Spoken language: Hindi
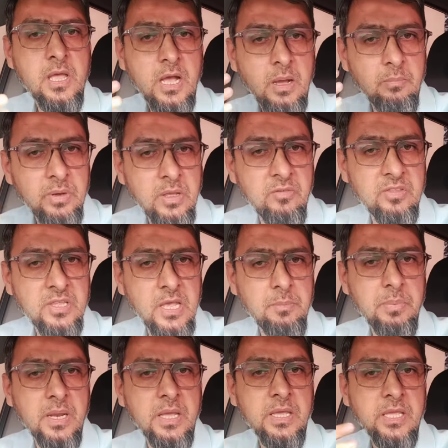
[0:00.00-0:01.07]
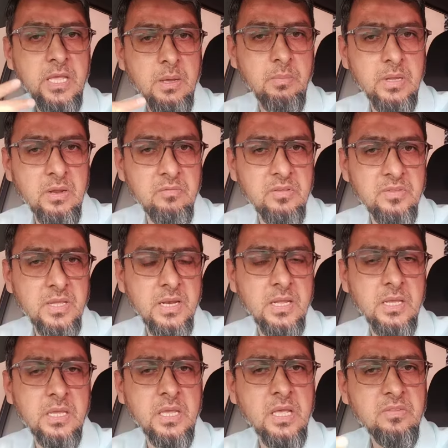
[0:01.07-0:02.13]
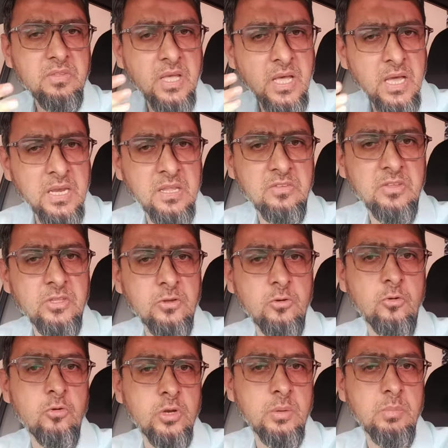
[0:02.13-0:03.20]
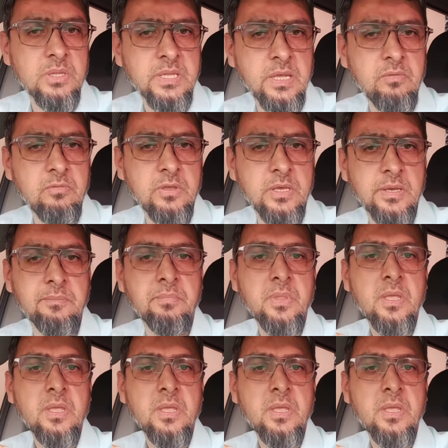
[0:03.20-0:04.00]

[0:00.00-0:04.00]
हमने वीज़ा अप्लाई किया हमारा वीज़ा लग गया सारी चीज़ें लोगों ने बताई हुई हैं